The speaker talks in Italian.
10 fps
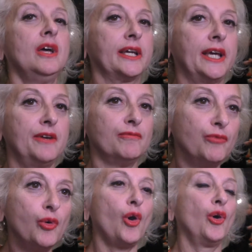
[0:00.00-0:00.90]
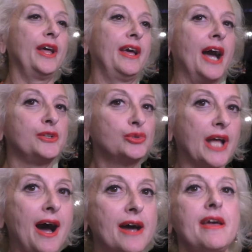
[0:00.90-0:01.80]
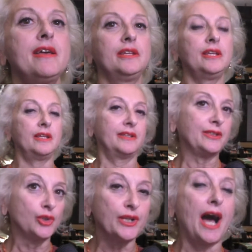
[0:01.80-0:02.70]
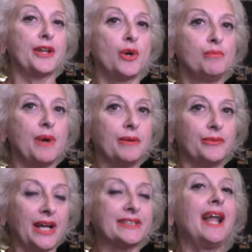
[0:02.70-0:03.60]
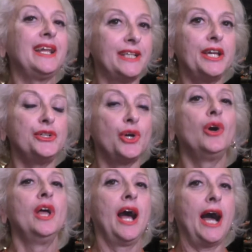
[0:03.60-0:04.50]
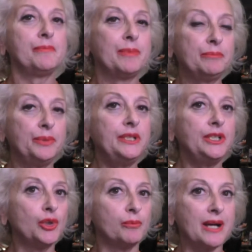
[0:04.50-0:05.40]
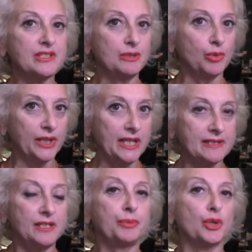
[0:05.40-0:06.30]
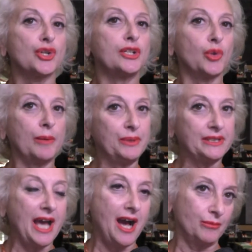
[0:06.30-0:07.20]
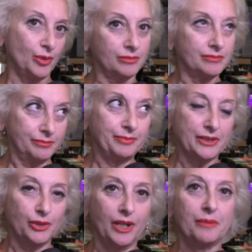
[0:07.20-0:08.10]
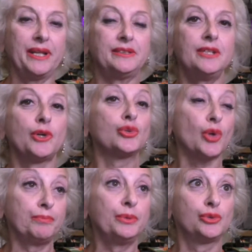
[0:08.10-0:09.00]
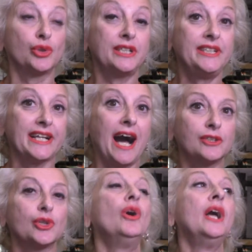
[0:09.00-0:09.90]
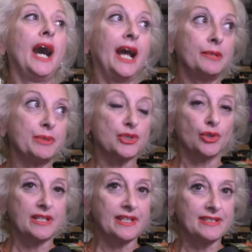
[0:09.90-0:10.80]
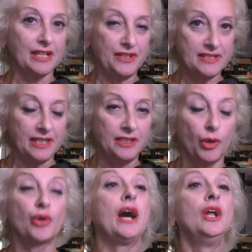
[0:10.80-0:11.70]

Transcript: che vuole aiutare e donare un Natale degno ai bambini di Don Massimo Ghezzi, il progetto Abitiamo particolarmente noto appunto dedicato alle persone senza fissa dimora.